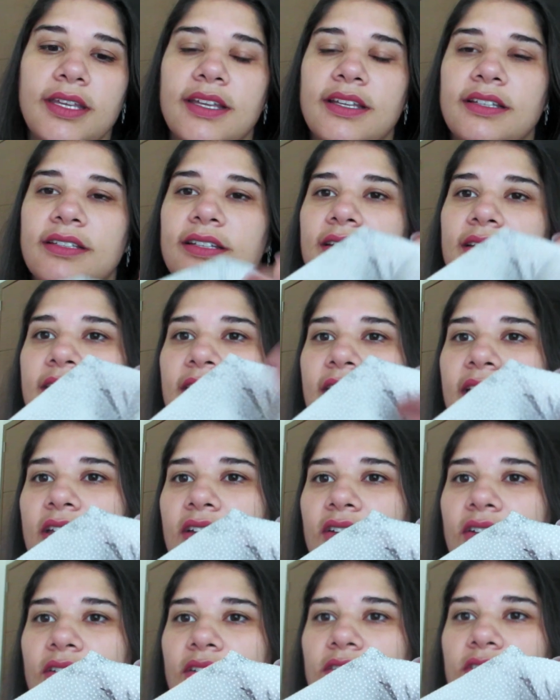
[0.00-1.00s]
Ainda
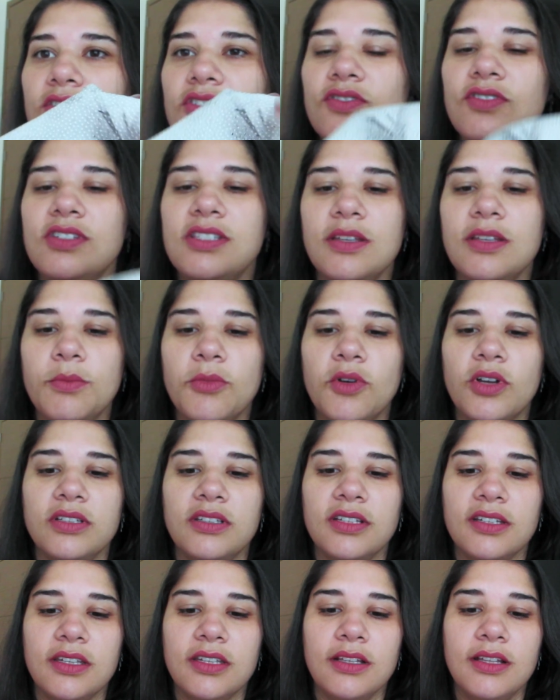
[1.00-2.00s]
tem, ó. Onde você
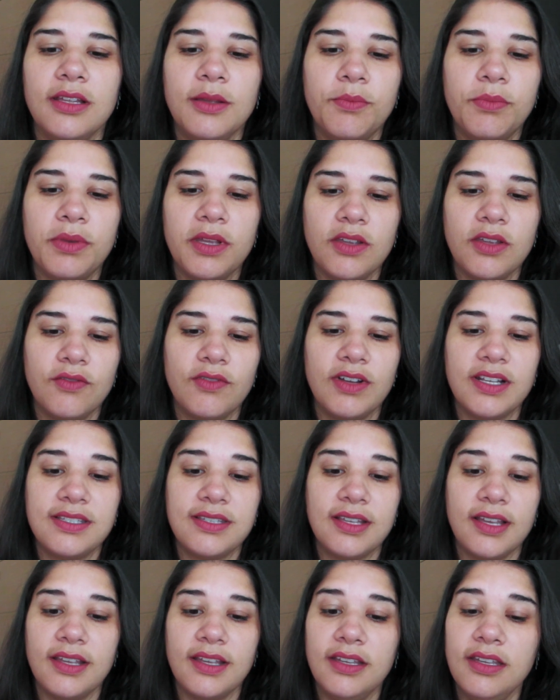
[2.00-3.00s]
bota aqui limpinho e vai
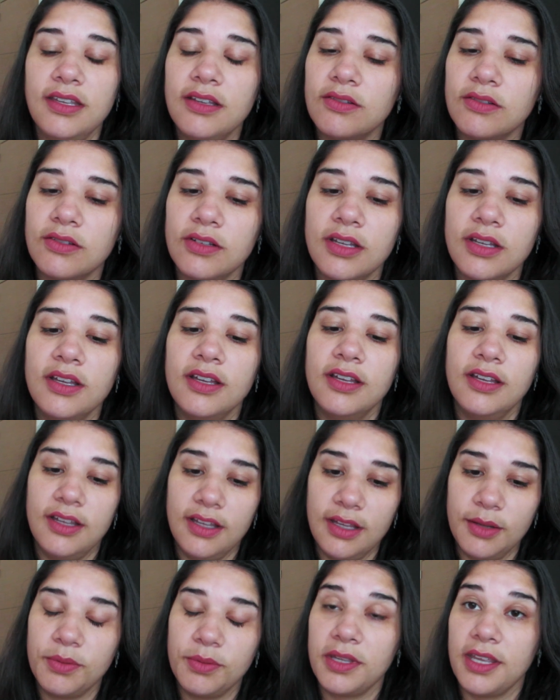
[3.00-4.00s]
saindo,
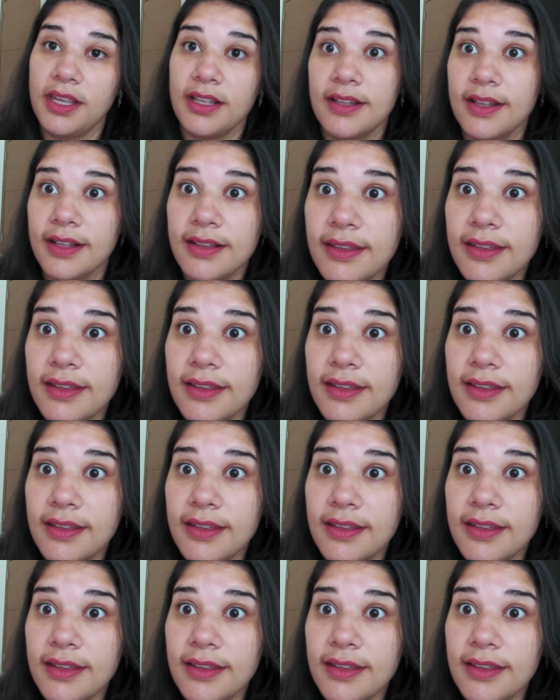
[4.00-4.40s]
é porque ainda